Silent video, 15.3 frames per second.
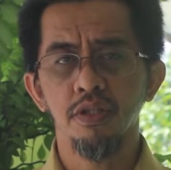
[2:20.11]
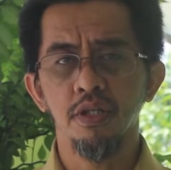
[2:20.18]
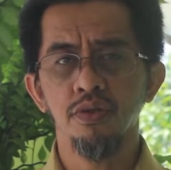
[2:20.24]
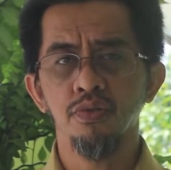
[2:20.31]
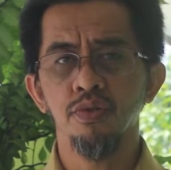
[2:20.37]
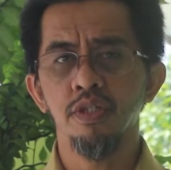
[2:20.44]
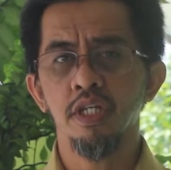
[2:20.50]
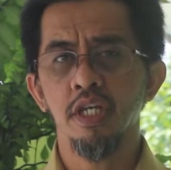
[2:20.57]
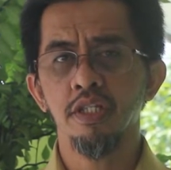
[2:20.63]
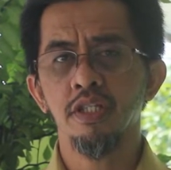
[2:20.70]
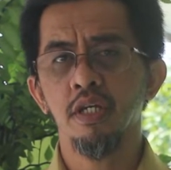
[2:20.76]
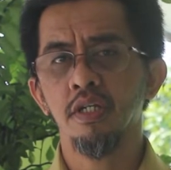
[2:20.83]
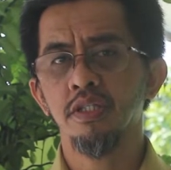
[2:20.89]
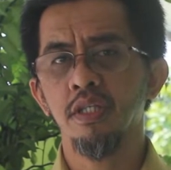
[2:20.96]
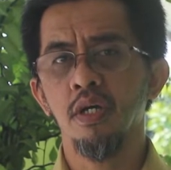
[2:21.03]
Tentunya
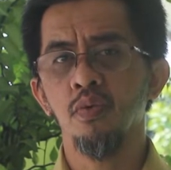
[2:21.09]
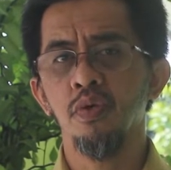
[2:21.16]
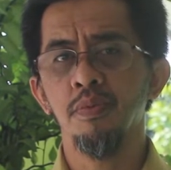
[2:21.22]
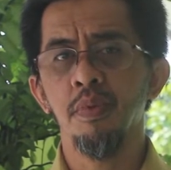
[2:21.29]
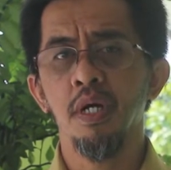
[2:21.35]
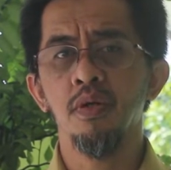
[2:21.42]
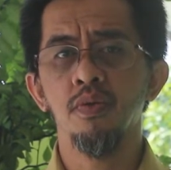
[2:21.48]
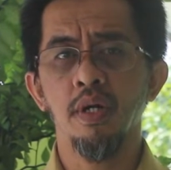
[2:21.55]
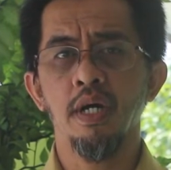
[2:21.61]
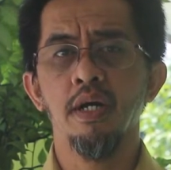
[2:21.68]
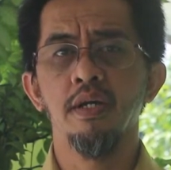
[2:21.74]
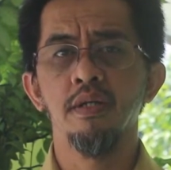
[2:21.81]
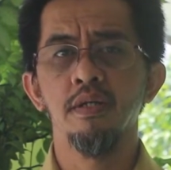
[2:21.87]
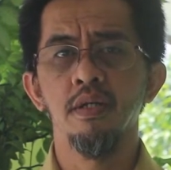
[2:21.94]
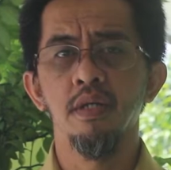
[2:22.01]
kita ketahui bahwa